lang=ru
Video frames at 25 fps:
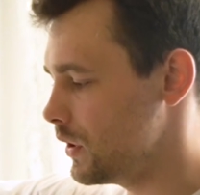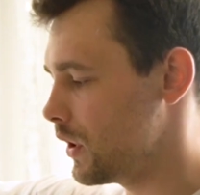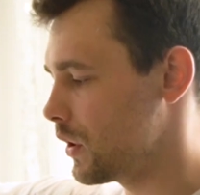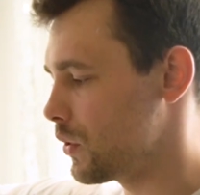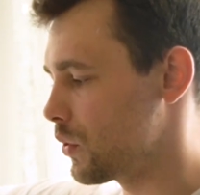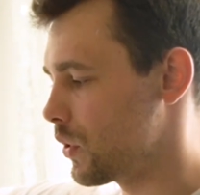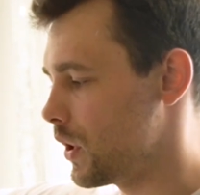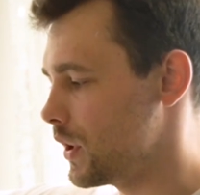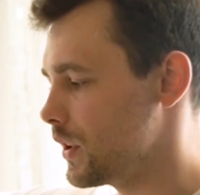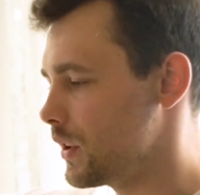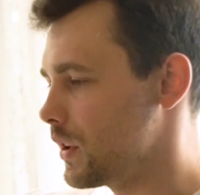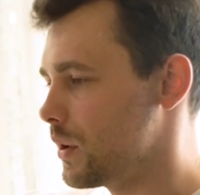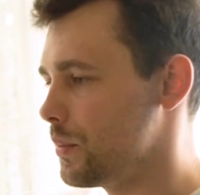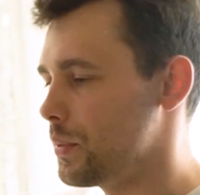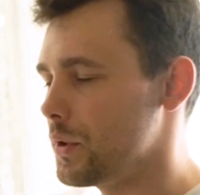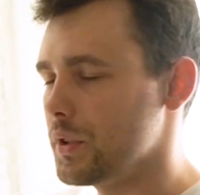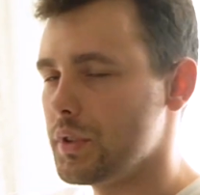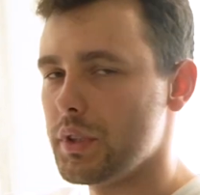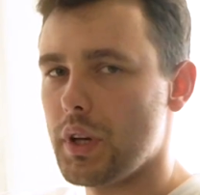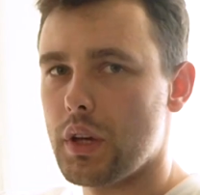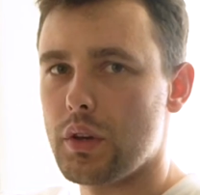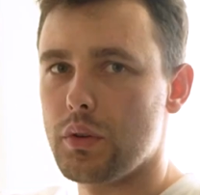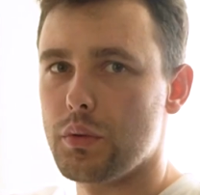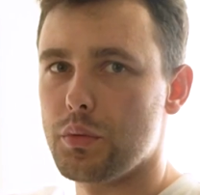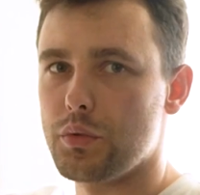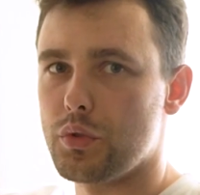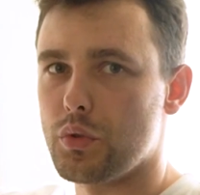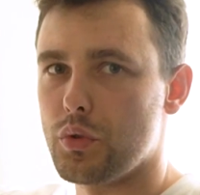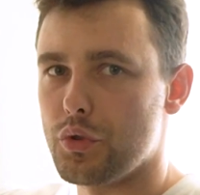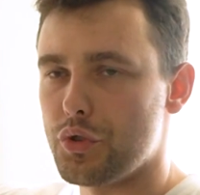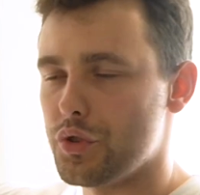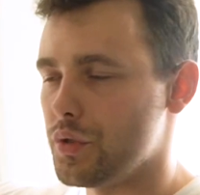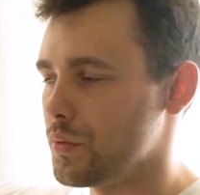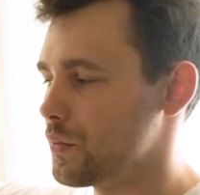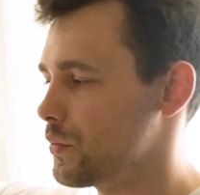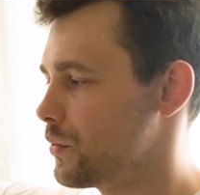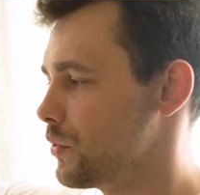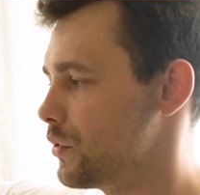и аккуратненько притягиваем
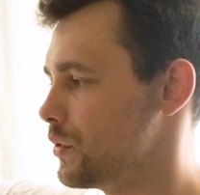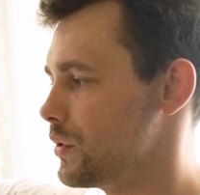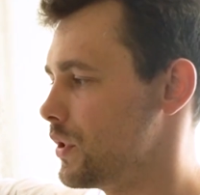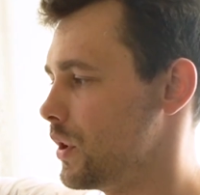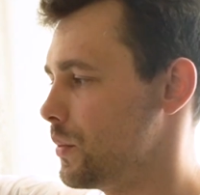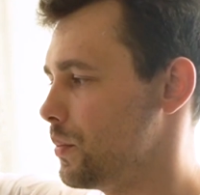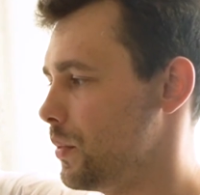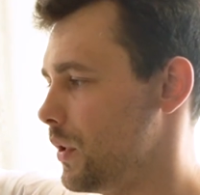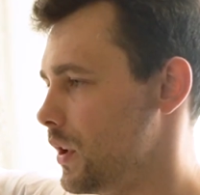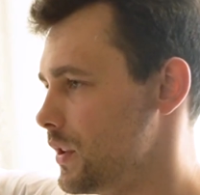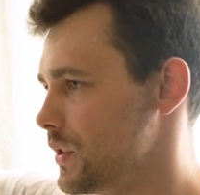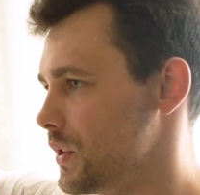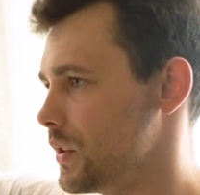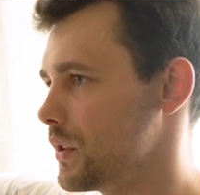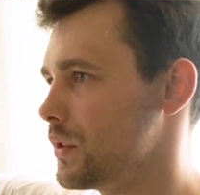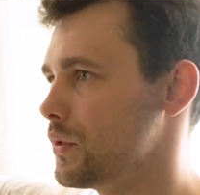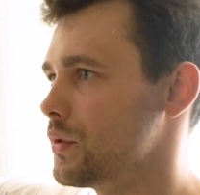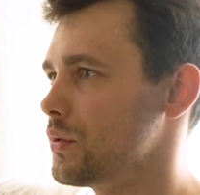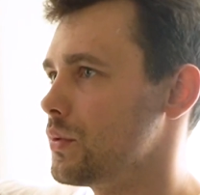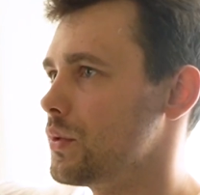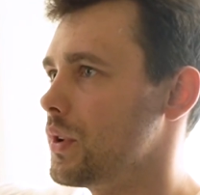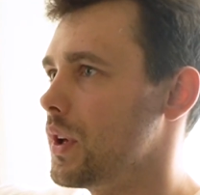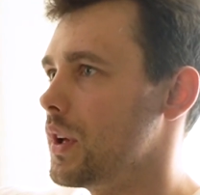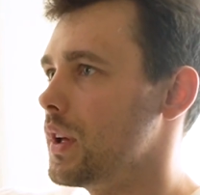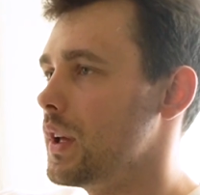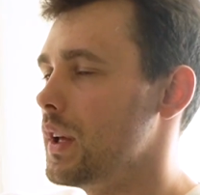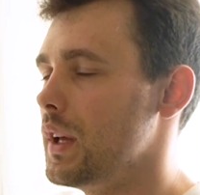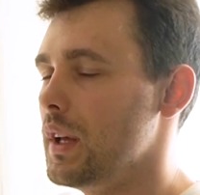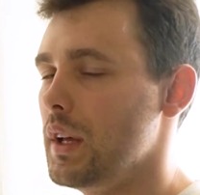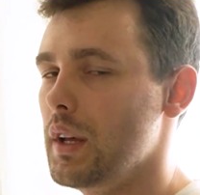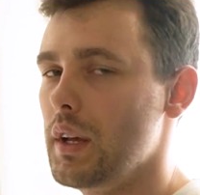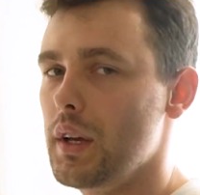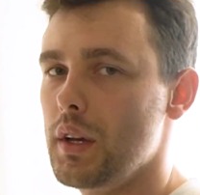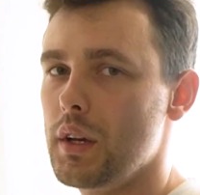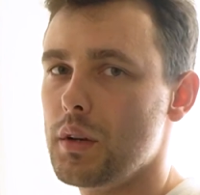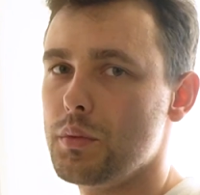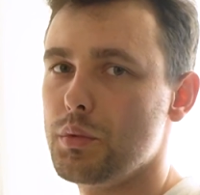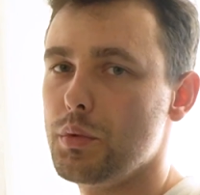скотчем, то есть от пластика сюда
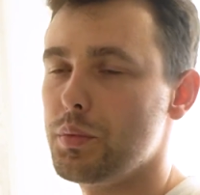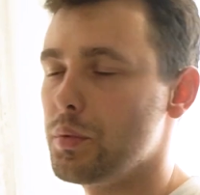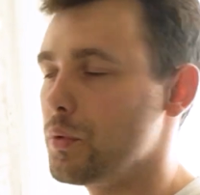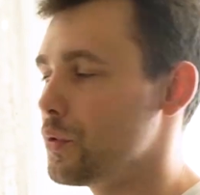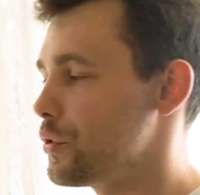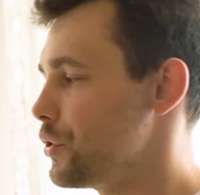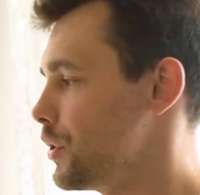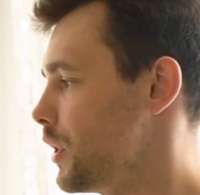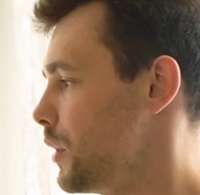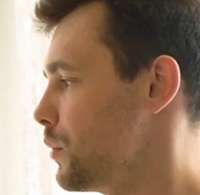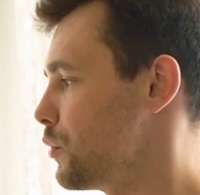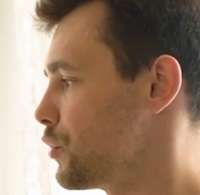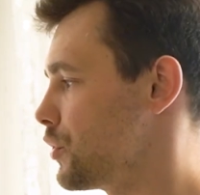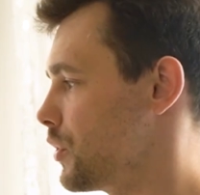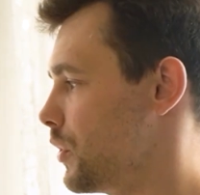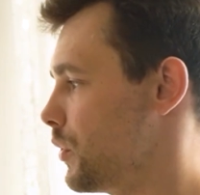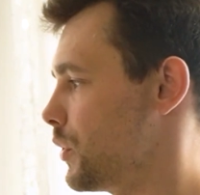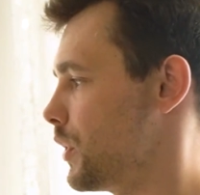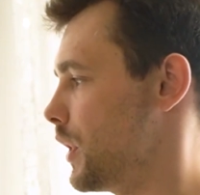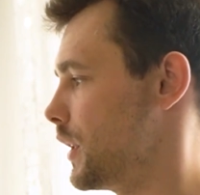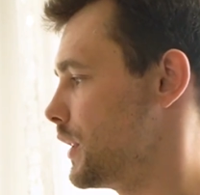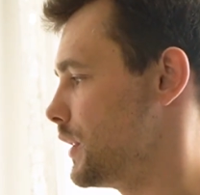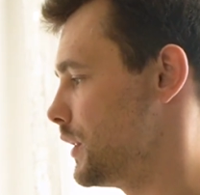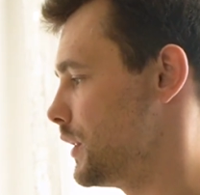мы получаем уже вот